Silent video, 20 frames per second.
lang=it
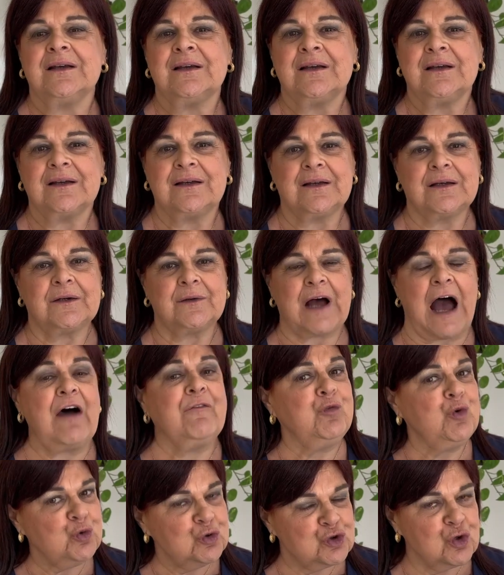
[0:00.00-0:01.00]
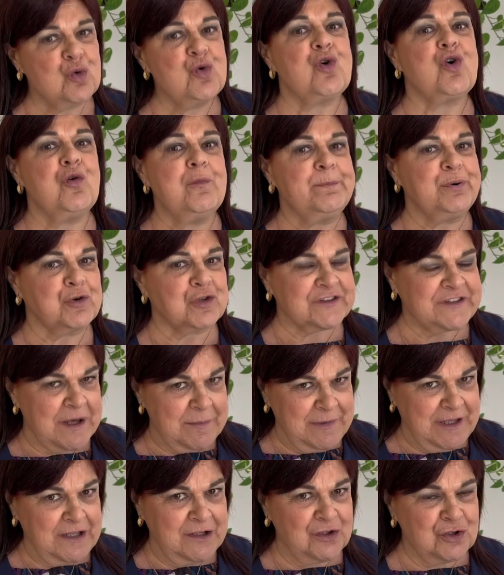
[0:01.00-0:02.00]
eh, avuto un
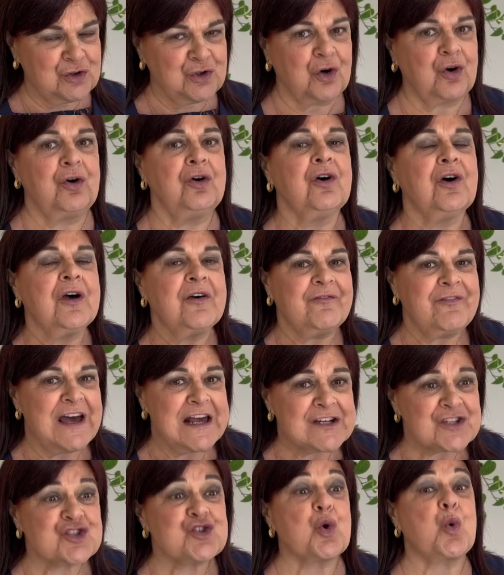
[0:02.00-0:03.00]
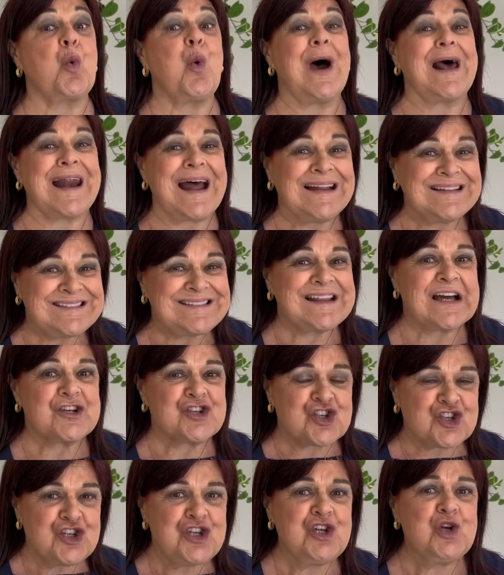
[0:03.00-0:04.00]
comportamento verso
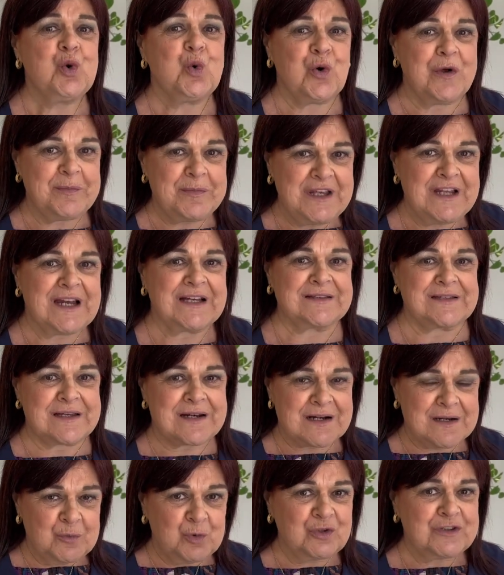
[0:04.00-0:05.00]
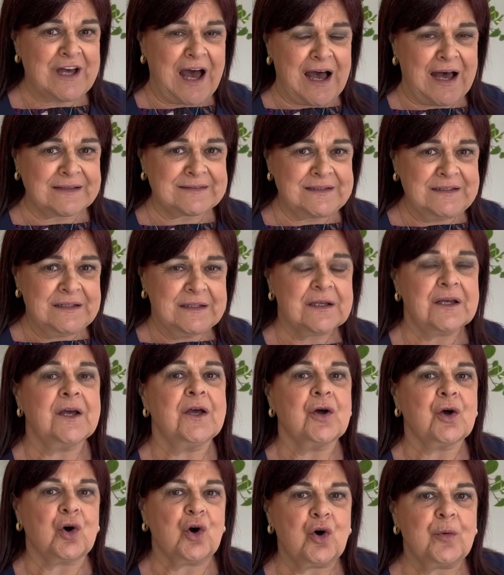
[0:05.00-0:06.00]
45.000 terremotati
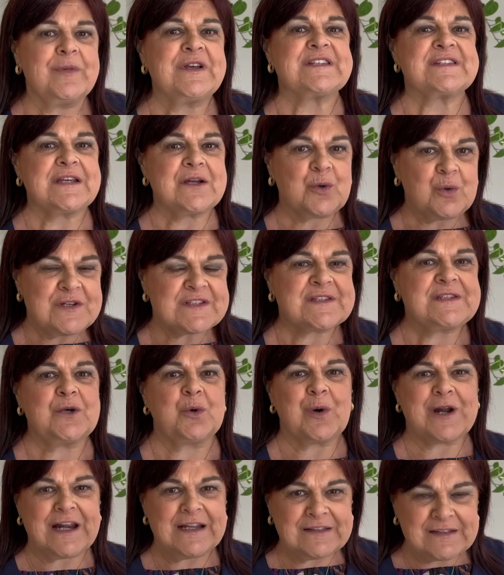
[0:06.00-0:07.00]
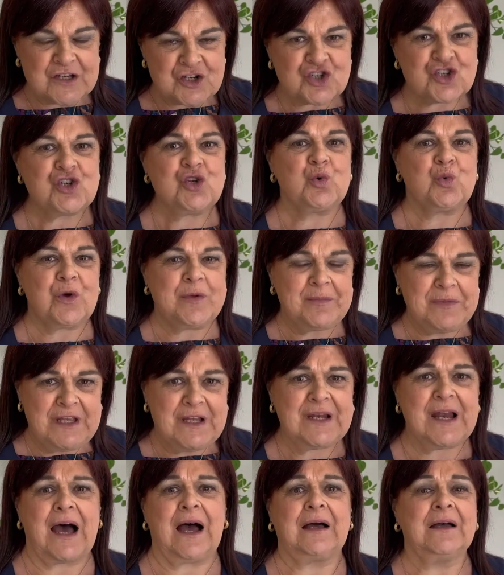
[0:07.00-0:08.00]
come se questi
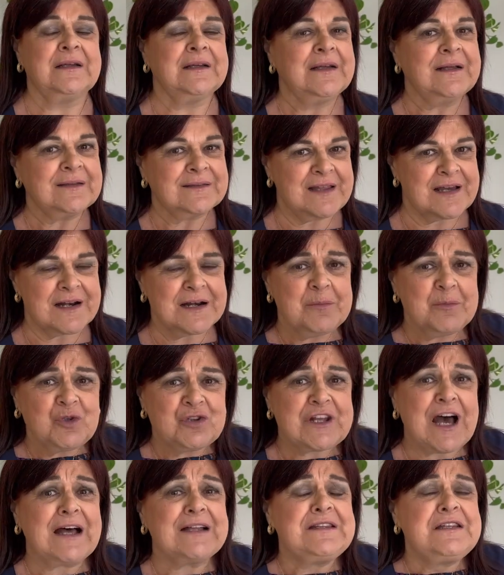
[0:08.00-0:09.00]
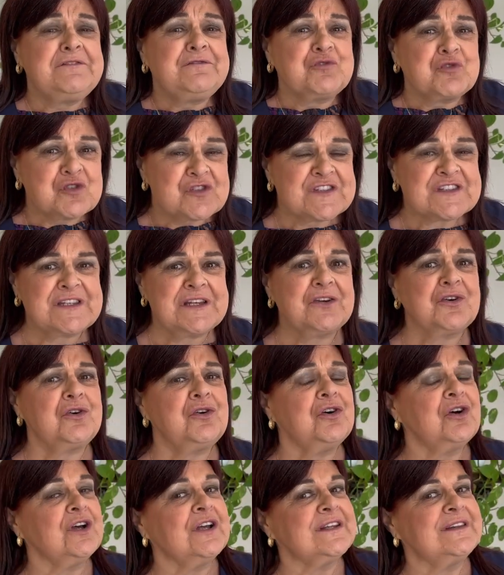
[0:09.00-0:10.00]
45.000 terremotati
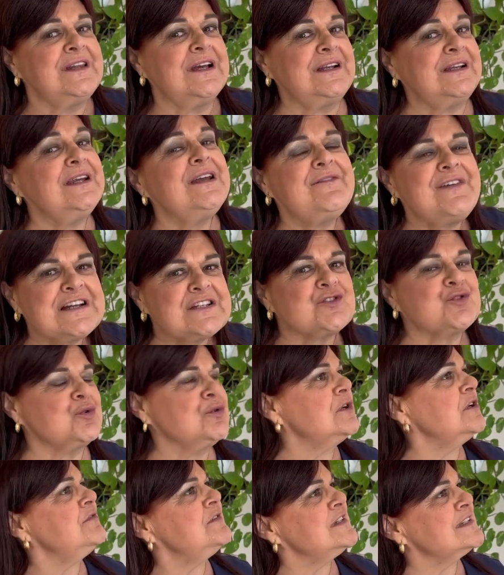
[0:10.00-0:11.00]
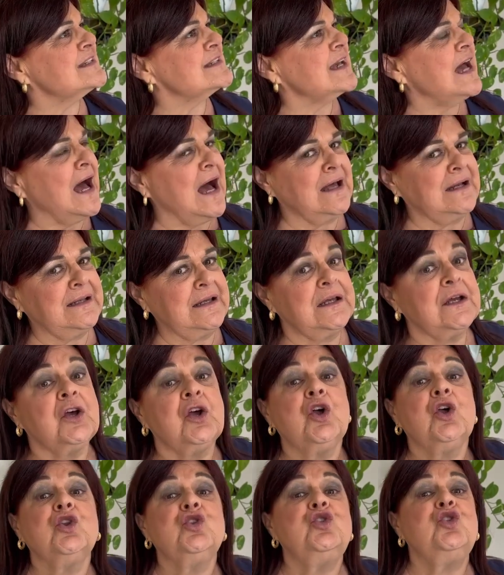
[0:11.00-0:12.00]
fossero degli evasori fiscali
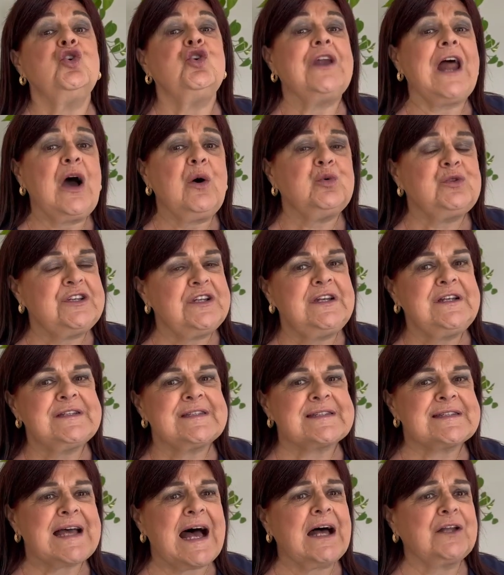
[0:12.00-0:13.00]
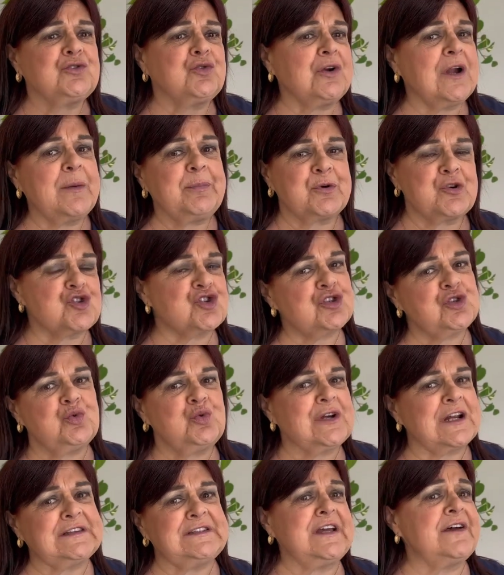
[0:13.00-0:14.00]
non ha utilizzato la
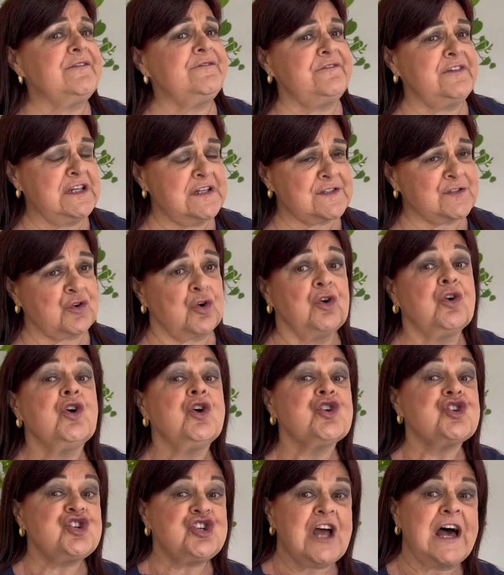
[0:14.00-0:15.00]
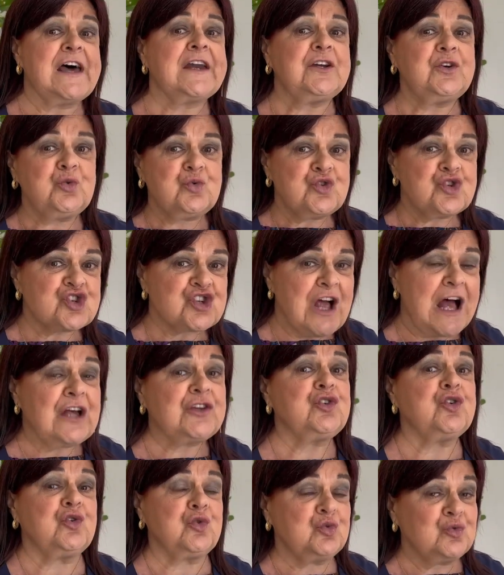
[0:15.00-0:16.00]
procedura di avviso, ci ha
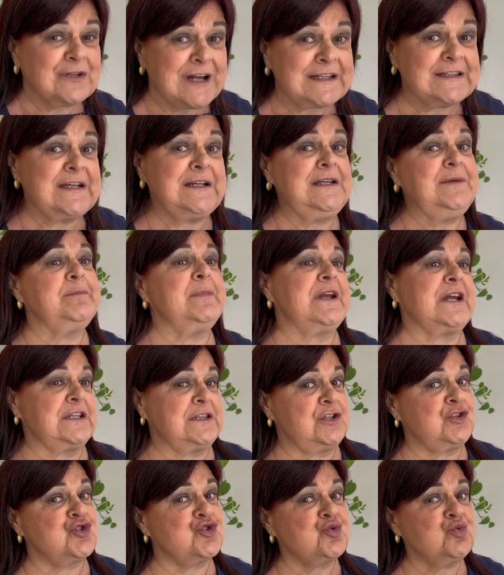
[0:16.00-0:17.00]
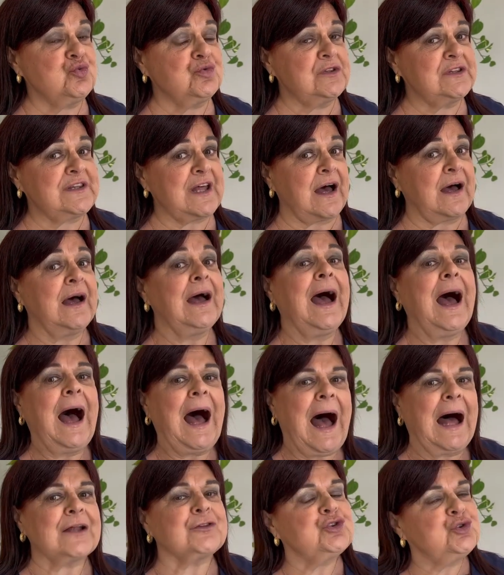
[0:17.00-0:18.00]
rinunciato con una delibera di giunta
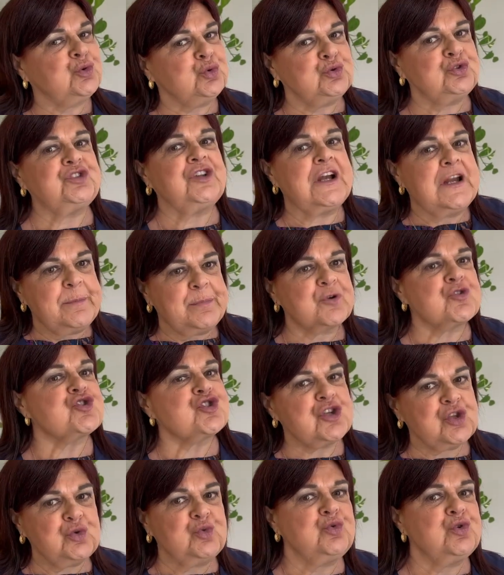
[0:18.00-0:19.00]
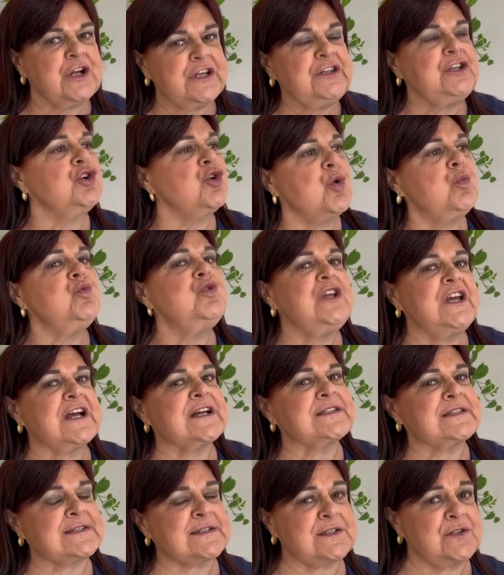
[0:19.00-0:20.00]
a tutte le procedure di
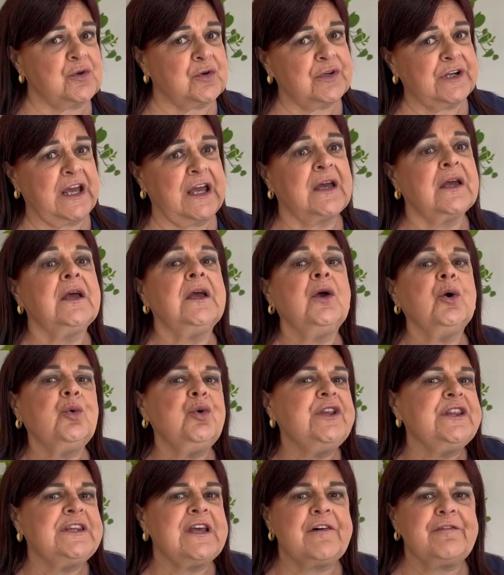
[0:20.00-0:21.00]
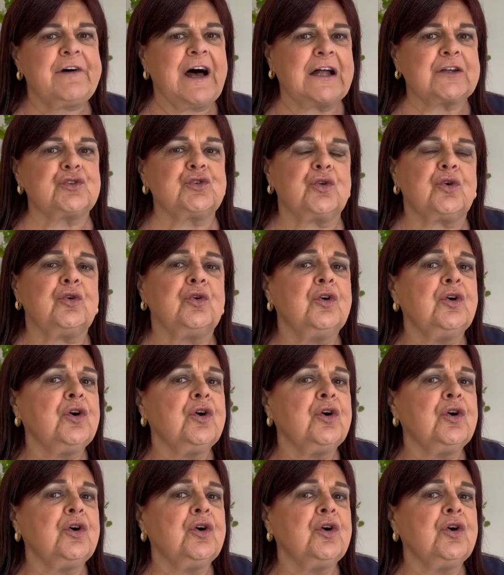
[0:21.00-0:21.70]
comunicazione, quindi ha fatto